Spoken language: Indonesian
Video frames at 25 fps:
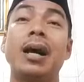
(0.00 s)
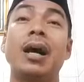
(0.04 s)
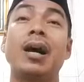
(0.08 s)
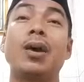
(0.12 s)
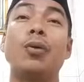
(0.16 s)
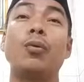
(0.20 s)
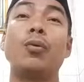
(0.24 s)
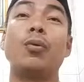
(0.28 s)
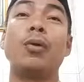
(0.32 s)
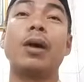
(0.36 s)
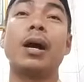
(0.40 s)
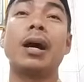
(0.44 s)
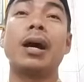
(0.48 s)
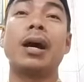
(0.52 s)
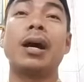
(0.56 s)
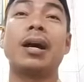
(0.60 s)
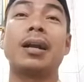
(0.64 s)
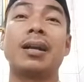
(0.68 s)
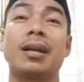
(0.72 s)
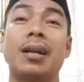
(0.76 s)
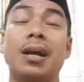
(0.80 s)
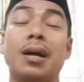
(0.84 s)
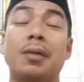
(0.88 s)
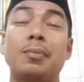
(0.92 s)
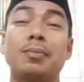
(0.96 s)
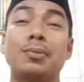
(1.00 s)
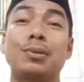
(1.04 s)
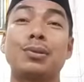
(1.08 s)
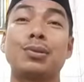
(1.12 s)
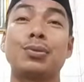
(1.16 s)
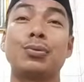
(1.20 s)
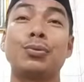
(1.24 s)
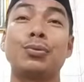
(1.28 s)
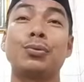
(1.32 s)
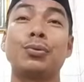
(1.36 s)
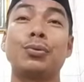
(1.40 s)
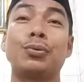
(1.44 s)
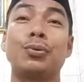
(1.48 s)
hawa
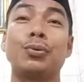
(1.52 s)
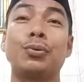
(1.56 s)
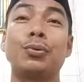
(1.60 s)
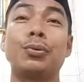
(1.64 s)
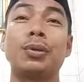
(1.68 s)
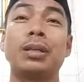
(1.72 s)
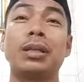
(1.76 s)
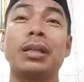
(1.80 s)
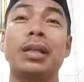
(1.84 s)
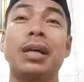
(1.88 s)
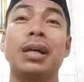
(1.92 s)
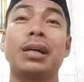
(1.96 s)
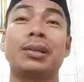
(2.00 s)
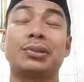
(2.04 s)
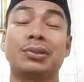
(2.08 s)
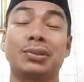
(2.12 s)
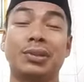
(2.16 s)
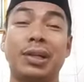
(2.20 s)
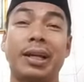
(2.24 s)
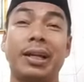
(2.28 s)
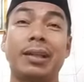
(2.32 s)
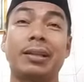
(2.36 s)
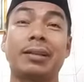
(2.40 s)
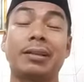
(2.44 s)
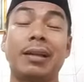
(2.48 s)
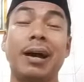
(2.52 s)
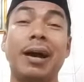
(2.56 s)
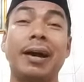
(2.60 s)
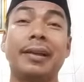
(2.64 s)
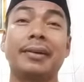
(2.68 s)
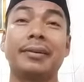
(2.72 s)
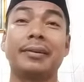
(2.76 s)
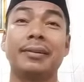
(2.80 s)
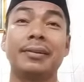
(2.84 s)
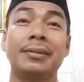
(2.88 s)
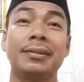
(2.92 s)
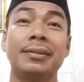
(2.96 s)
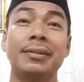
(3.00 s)
nafsu dunia
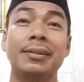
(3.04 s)
setan